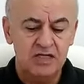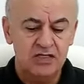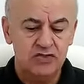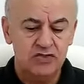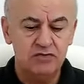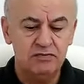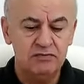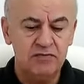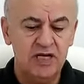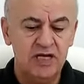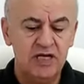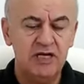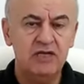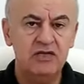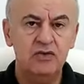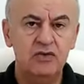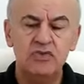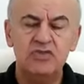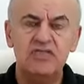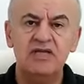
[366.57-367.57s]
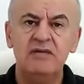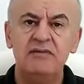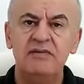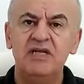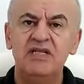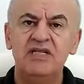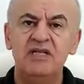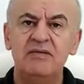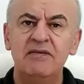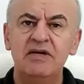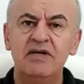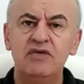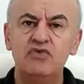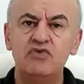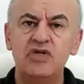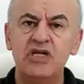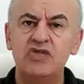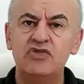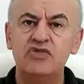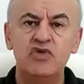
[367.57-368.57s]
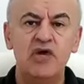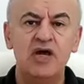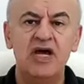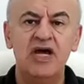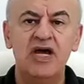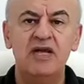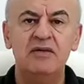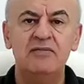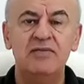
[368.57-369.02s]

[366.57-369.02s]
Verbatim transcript: ثم نصدم عندما نسأل سؤال